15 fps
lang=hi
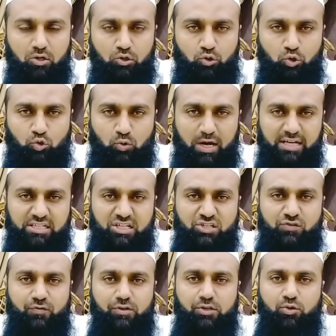दोस्तों आज की
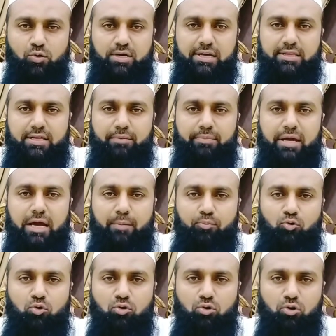इस वीडियो के अंदर मैं
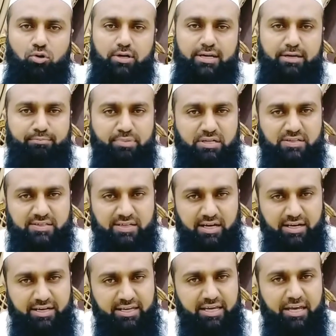आपको रोगन
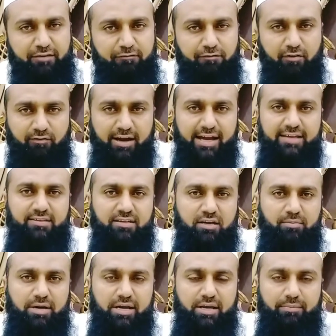बलसान के फ़वाद
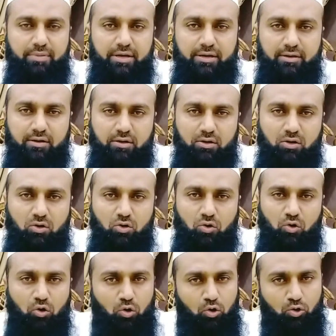के बारे में
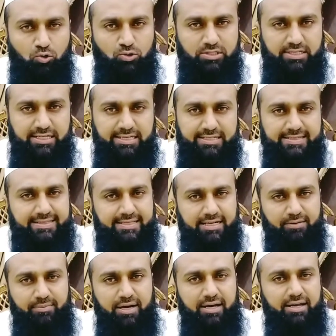और उसके
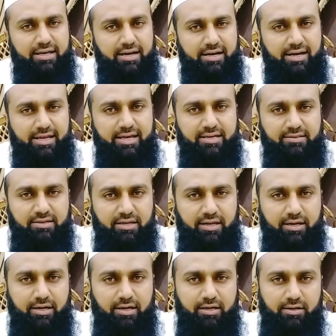इस्तेमाल करने का
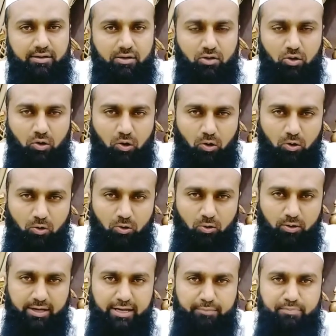तरीका और
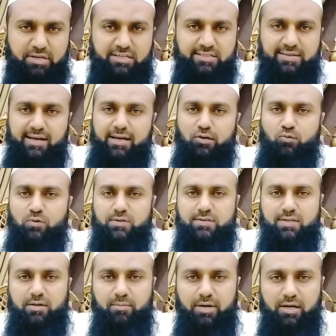रोगन बलसान को
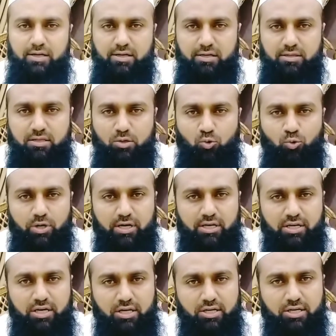इस्तेमाल करते हुए
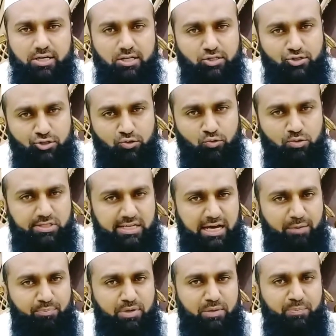किन किन चीज़ों से
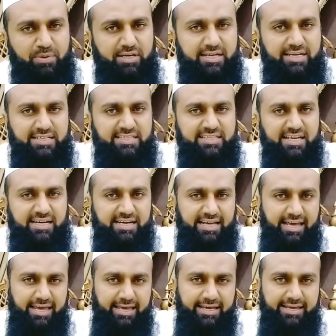आपने परहेज़ करना
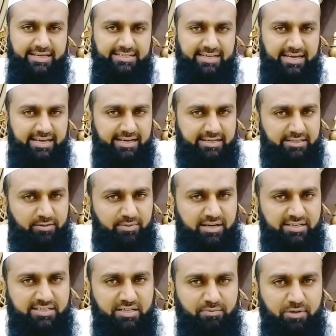है गज़ाई
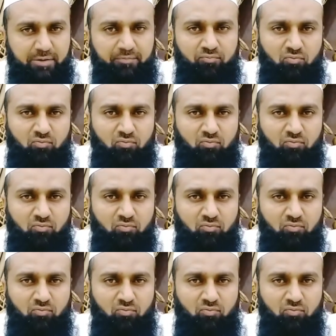एतबार से भी